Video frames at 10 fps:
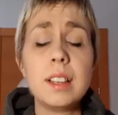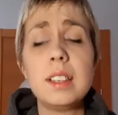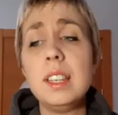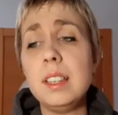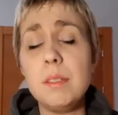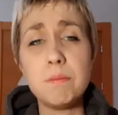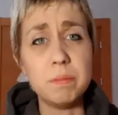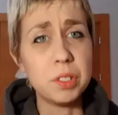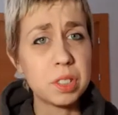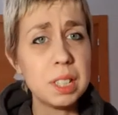y,
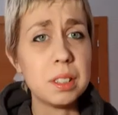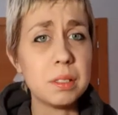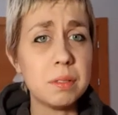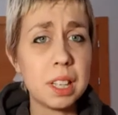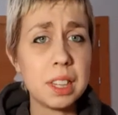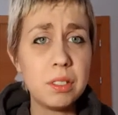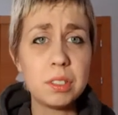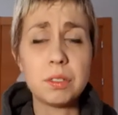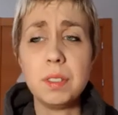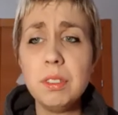no sé, hacer
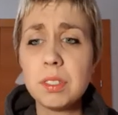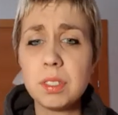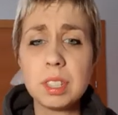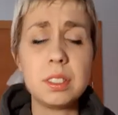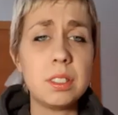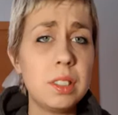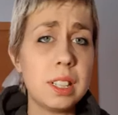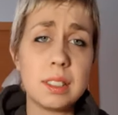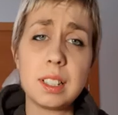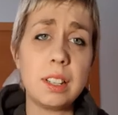otros feudos, otras
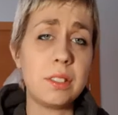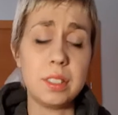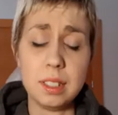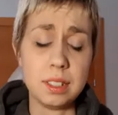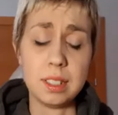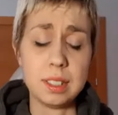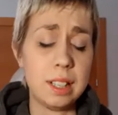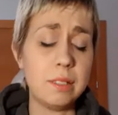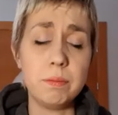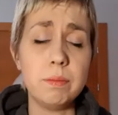historias, que Ro se
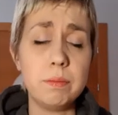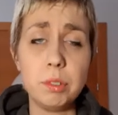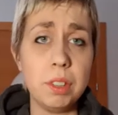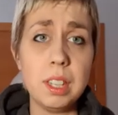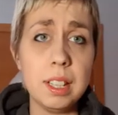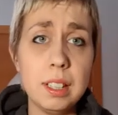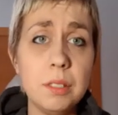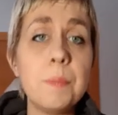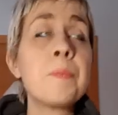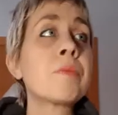está
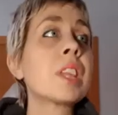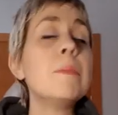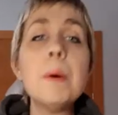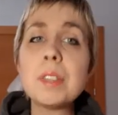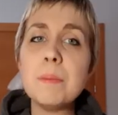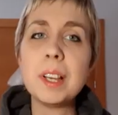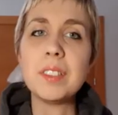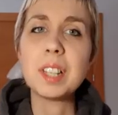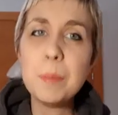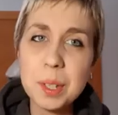suicidando. Vamos a
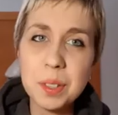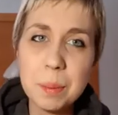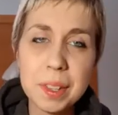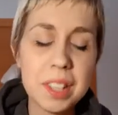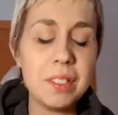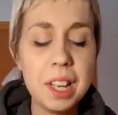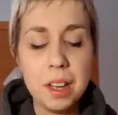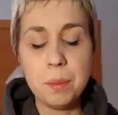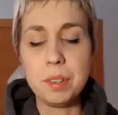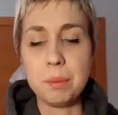SmackDown, ¿qué pasó en SmackDown?
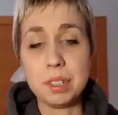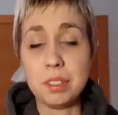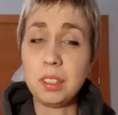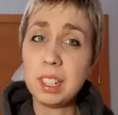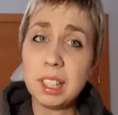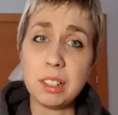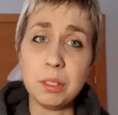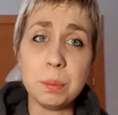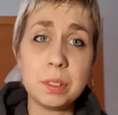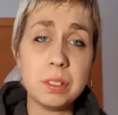Bueno, pues estoy
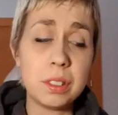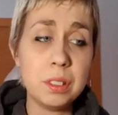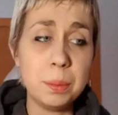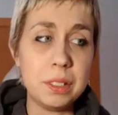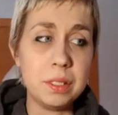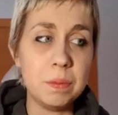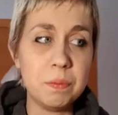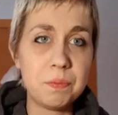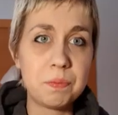criticando un poco ro pero